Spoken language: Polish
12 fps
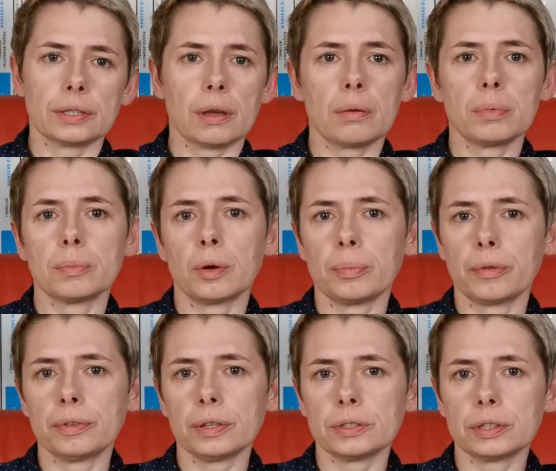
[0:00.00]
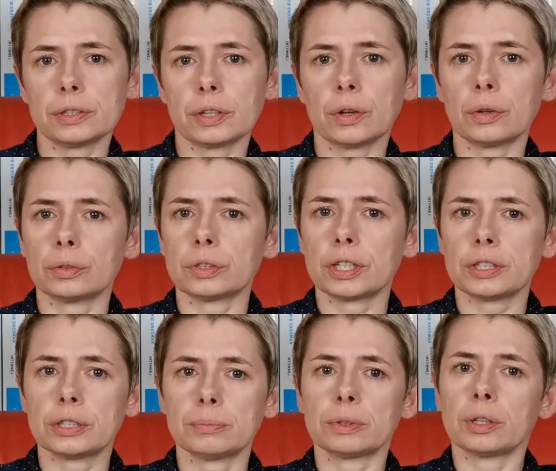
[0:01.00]
chciałabym opowiedzieć o
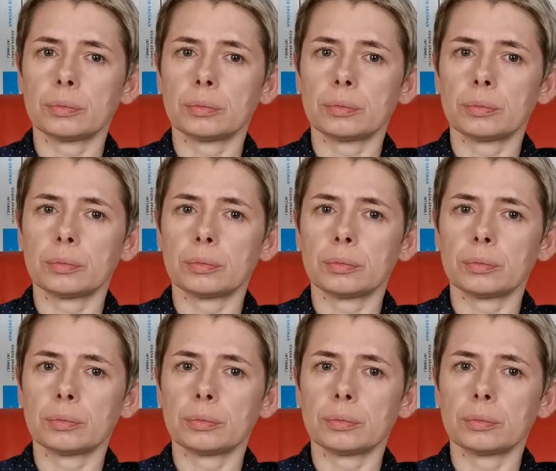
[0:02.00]
trzecim